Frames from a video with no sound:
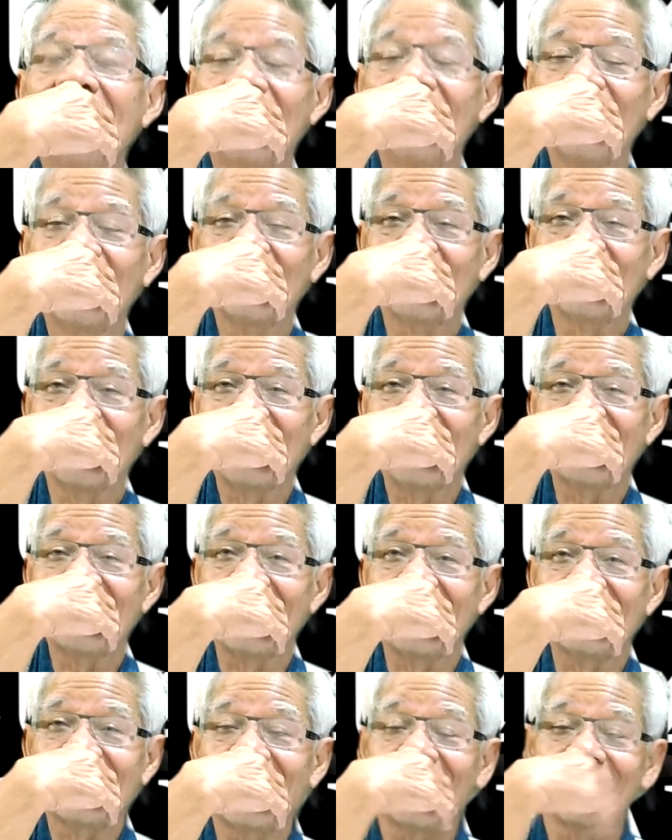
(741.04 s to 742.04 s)
ยุคสมัยใส่
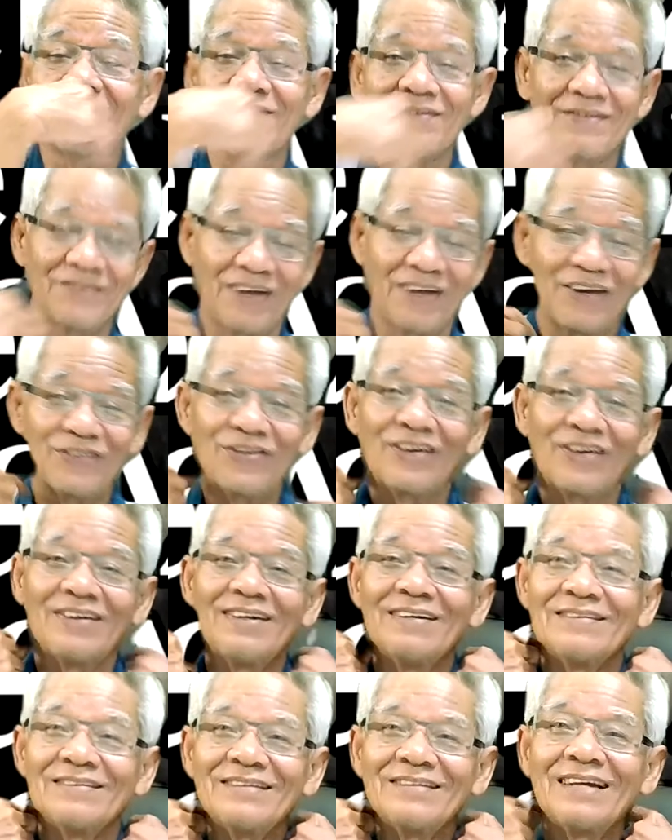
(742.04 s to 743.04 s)
ส้อยใส่ส้อย
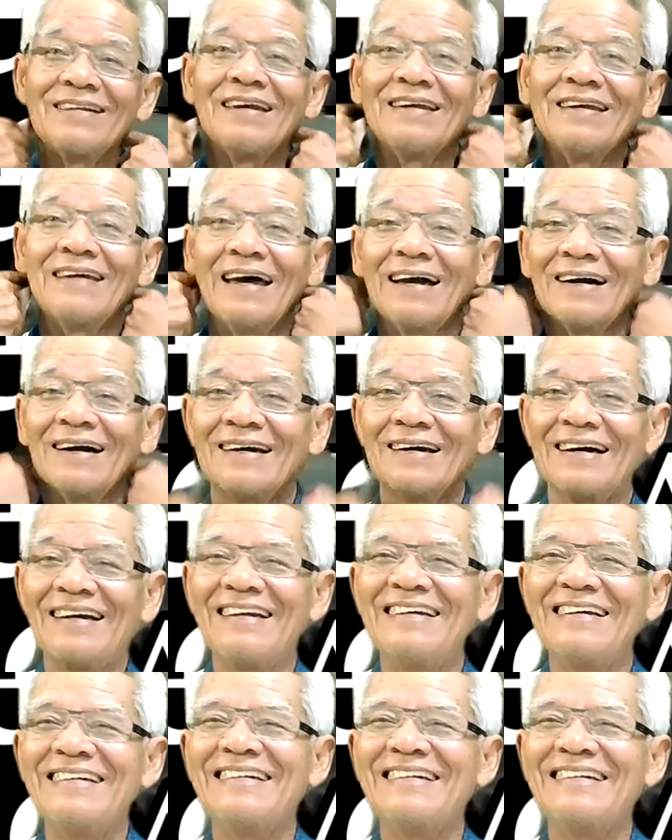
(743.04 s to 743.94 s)
เส้นใหญ่ๆกันเลย